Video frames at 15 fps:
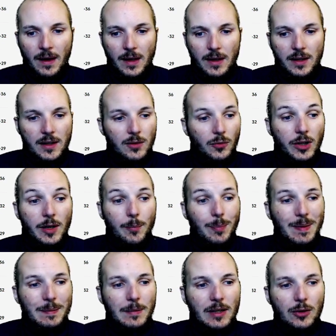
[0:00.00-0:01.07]
Et on a
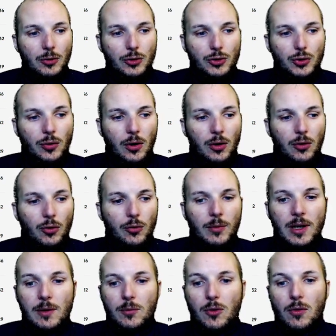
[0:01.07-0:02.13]
pas mal de joueurs
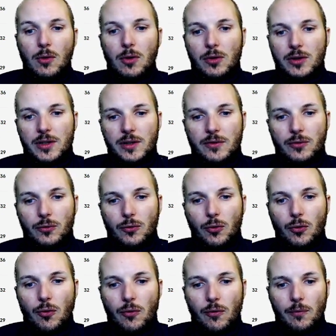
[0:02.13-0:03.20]
globalement qui sont
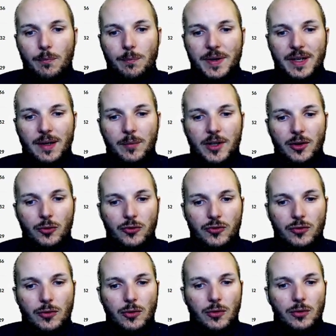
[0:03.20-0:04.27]
bien bien
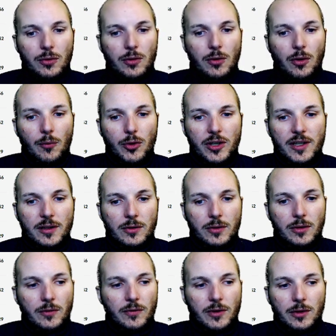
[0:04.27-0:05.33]
au-dessus de, leur moyenne.
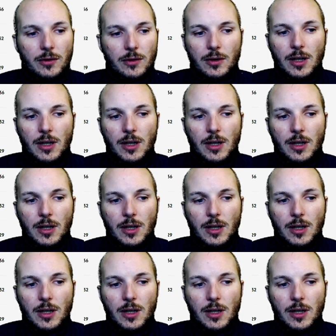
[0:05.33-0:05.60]
On voit